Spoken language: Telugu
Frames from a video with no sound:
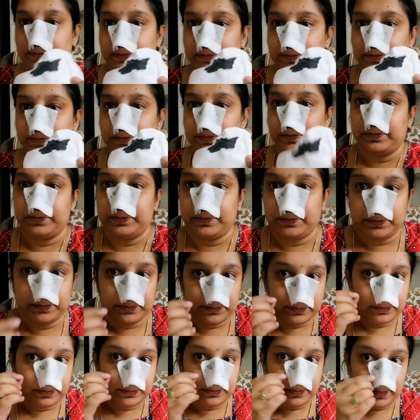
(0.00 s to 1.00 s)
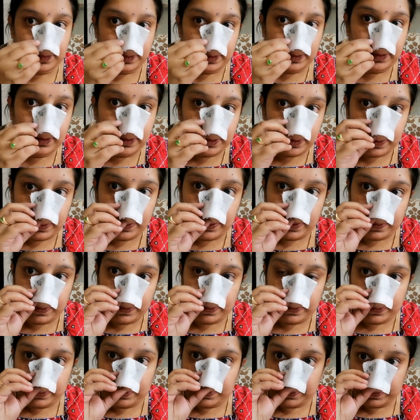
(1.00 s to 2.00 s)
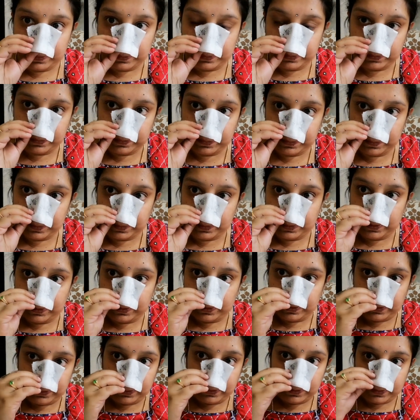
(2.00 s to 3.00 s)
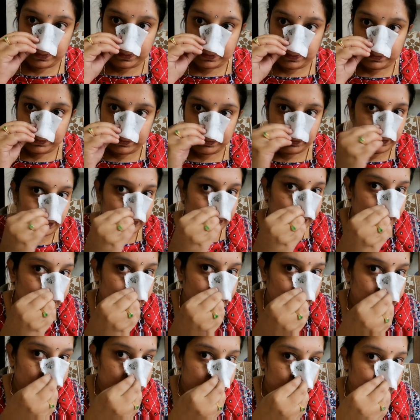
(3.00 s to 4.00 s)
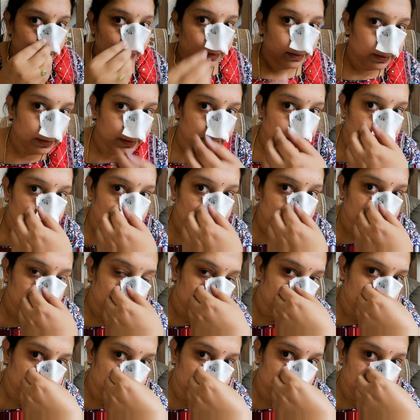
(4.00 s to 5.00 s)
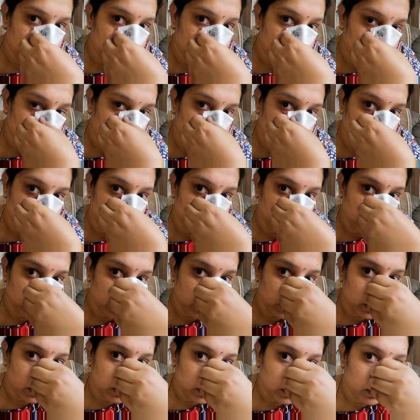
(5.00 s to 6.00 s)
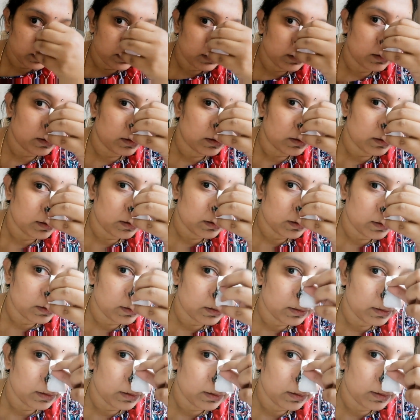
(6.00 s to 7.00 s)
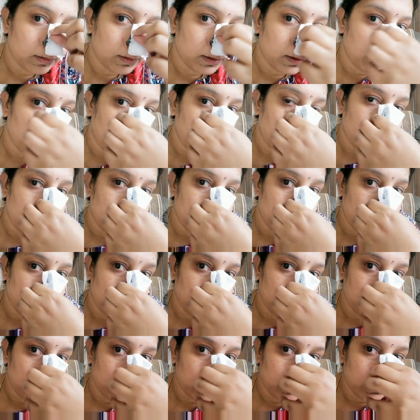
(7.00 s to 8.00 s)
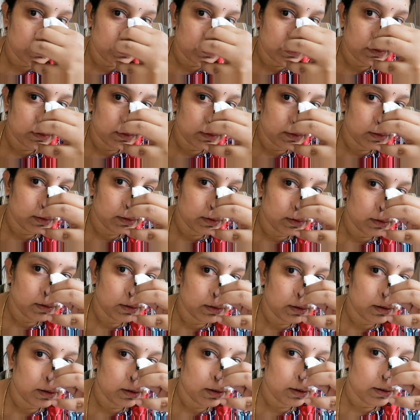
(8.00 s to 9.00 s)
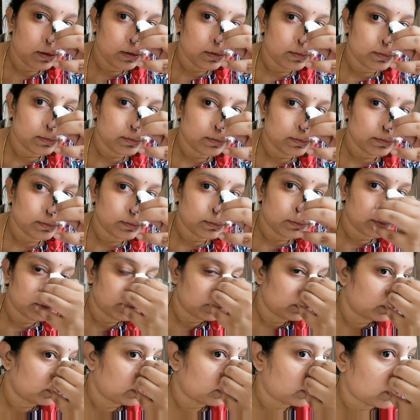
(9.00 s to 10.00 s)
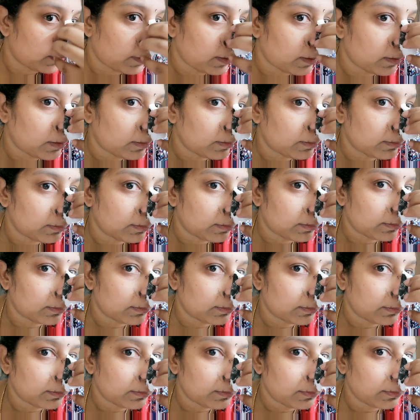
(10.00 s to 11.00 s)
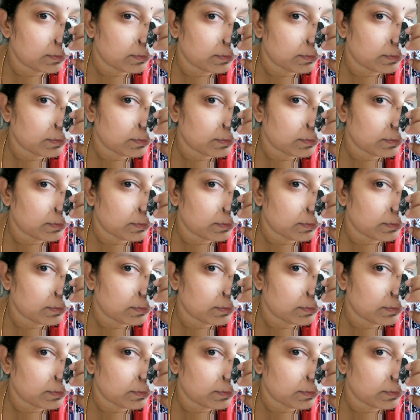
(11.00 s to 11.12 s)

వైట్ హెడ్స్ ఏమన్నా ఉన్నా వచ్చేస్తాయి అండ్ ఇప్పుడు దీన్ని స్లోగా ఒక టెన్ మినిట్స్లోనే డ్రై అయిపోతుందండి ఇదేం పెద్ద పెయిన్ఫుల్ ఏముండదు